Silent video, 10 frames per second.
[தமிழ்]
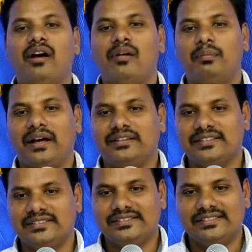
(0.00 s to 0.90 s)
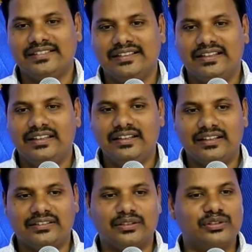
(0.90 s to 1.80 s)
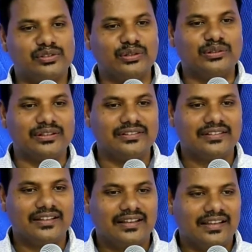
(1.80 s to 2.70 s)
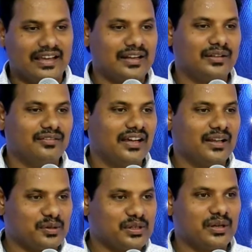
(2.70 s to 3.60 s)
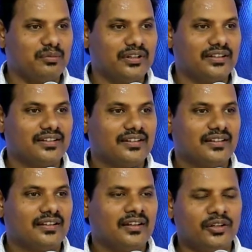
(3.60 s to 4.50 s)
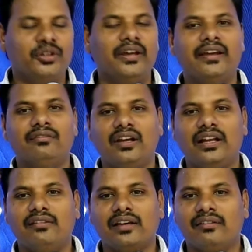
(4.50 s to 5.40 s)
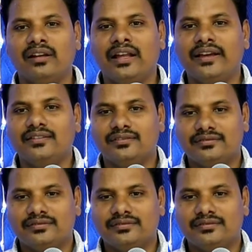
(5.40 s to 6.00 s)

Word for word: அம்மாவை பார்த்து கத்தருக்கு சோத்துறோம் யாராவது வேலை கொடுக்கும்போது இன்னும் என் வேலை வரவில்லை